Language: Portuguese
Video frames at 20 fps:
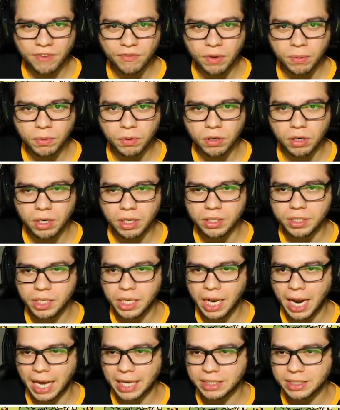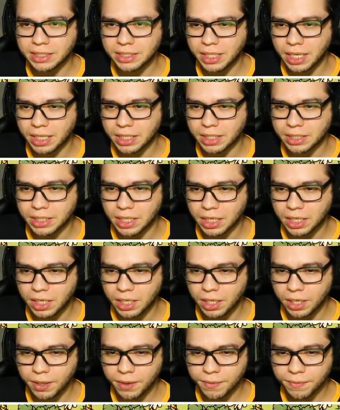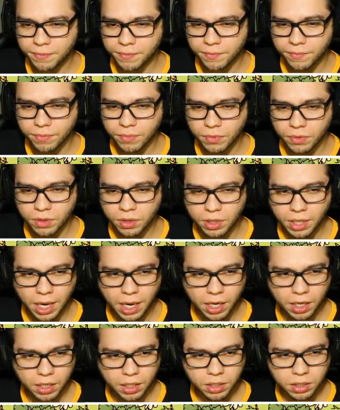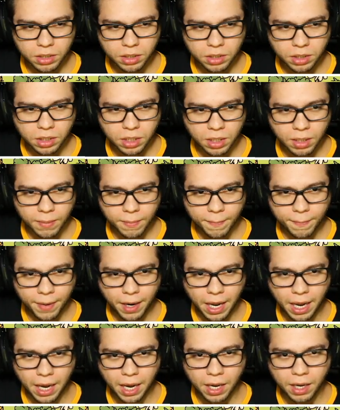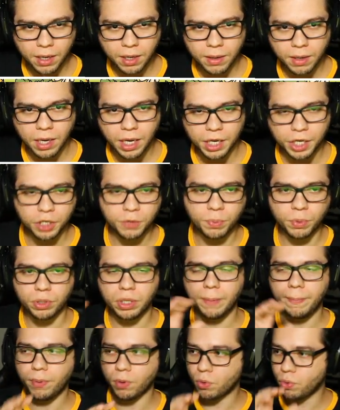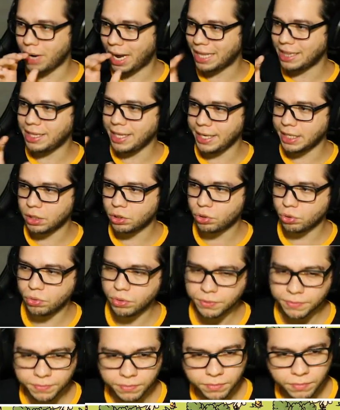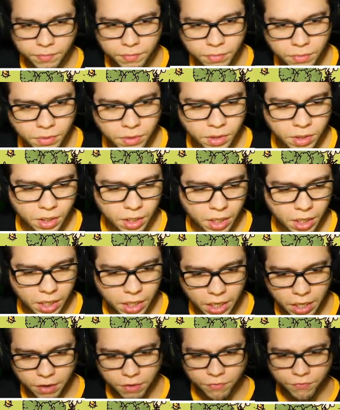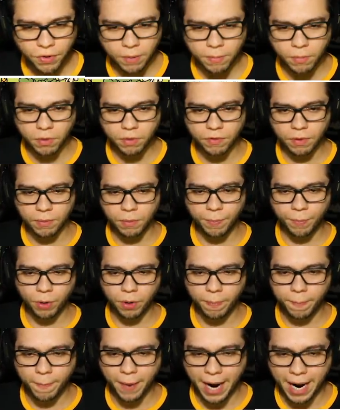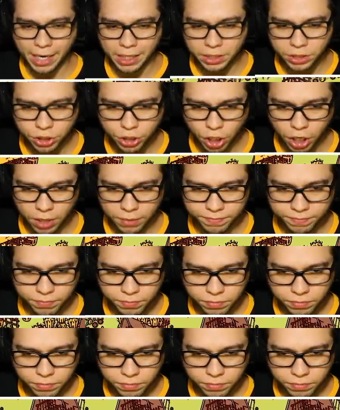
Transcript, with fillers: Vamos tirar as tendas aqui, tá? Pra a gente poder procurar dentro. E vamos, vamos por parte, ó.